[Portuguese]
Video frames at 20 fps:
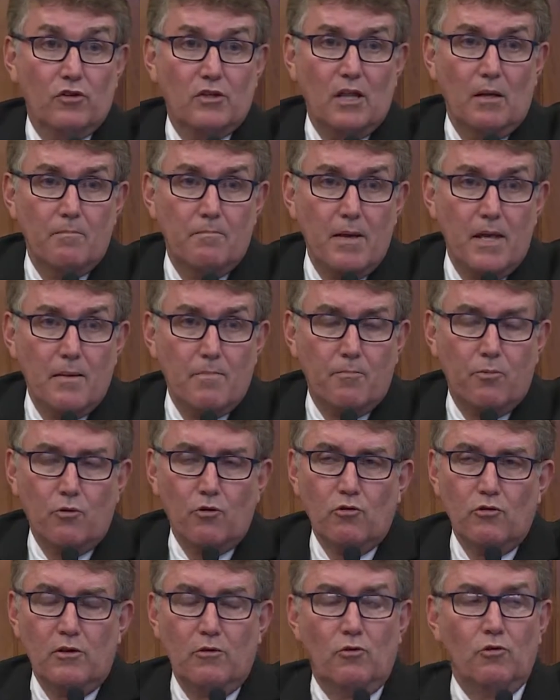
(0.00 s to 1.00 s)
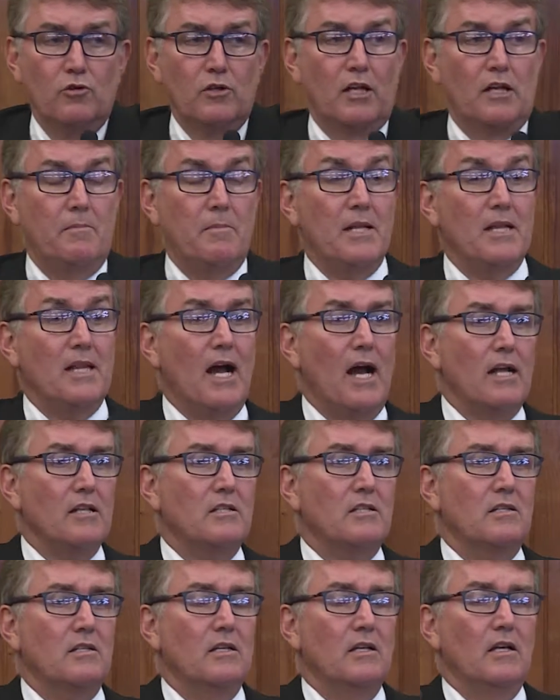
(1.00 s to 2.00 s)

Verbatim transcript: também por unanimidade,